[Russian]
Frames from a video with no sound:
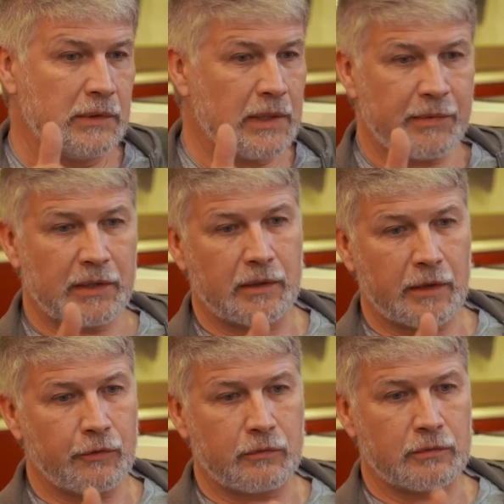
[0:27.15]
И
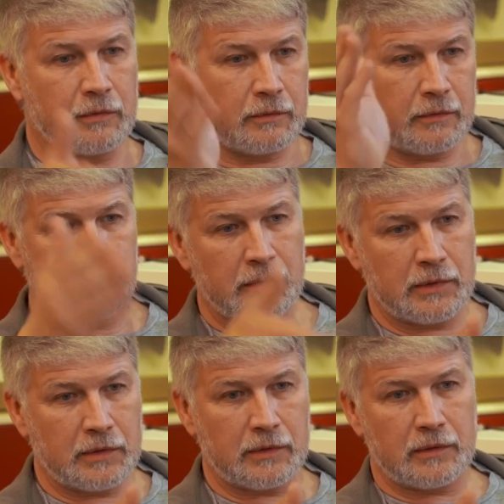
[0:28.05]
опять-таки я говорю,
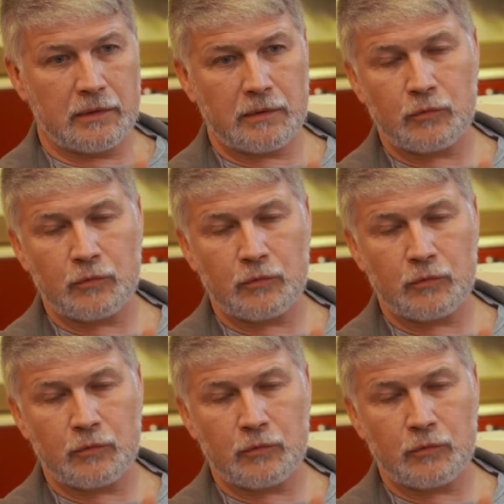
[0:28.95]
и